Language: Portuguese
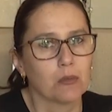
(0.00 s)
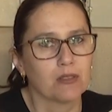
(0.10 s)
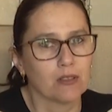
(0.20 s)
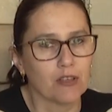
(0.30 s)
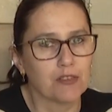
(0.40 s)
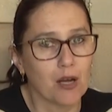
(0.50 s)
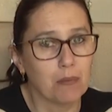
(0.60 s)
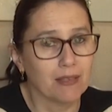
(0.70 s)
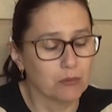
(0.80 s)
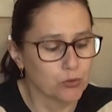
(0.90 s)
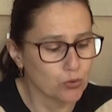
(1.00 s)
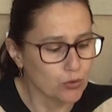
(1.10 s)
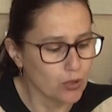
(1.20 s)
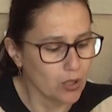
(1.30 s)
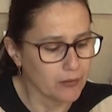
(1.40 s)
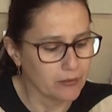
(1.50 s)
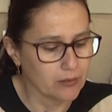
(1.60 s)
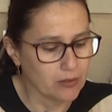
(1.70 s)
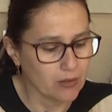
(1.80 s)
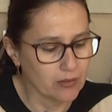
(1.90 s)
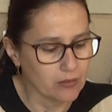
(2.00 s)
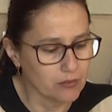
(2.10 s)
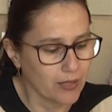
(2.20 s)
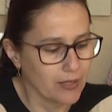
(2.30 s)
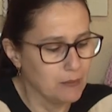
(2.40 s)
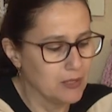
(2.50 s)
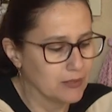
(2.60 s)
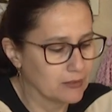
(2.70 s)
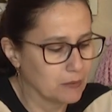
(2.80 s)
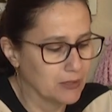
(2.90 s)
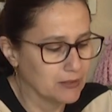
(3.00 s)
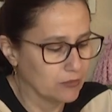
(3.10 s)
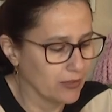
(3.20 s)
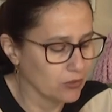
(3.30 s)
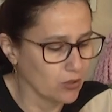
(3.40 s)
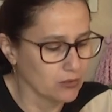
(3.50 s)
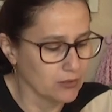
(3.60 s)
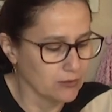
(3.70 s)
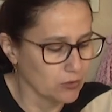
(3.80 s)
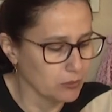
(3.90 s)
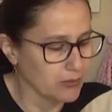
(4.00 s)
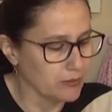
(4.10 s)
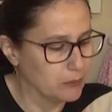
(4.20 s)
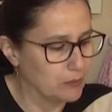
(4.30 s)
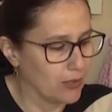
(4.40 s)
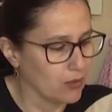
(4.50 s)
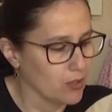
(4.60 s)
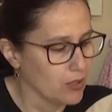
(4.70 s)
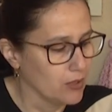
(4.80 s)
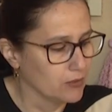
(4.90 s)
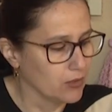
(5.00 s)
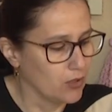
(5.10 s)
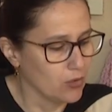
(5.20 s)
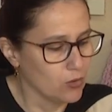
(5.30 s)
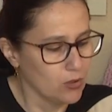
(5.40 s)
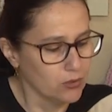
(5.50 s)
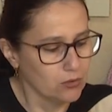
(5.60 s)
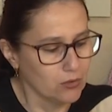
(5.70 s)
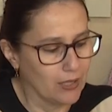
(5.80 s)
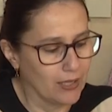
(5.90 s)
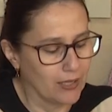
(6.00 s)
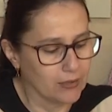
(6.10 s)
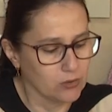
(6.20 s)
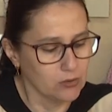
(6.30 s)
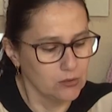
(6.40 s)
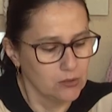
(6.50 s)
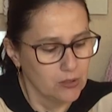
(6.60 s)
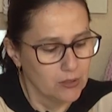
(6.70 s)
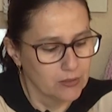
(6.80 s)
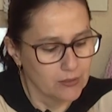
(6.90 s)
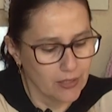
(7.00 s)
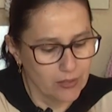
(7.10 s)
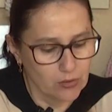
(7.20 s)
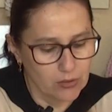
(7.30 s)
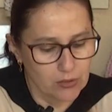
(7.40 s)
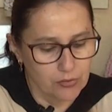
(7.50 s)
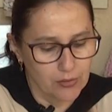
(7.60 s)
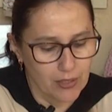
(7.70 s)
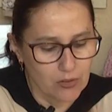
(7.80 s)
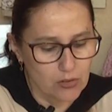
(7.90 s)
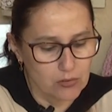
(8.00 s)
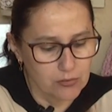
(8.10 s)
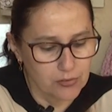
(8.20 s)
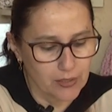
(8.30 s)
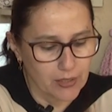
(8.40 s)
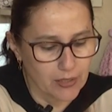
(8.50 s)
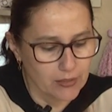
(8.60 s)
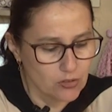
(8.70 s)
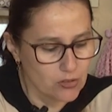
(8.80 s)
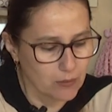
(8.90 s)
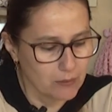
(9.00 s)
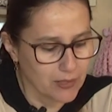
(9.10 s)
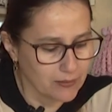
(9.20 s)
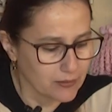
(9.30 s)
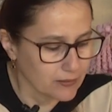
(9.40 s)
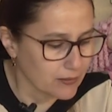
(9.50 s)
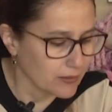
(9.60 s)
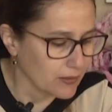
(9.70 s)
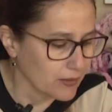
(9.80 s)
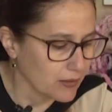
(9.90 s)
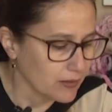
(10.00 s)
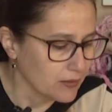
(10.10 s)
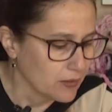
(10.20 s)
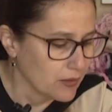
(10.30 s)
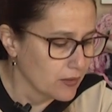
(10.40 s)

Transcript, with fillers: porque senão vai ficar uma peça muito grossa. Então, ela não vai a manta, a manta vai só no tecido principal. Então, ó, o outro lado, deito aqui frente com frente, jamais esquecerei.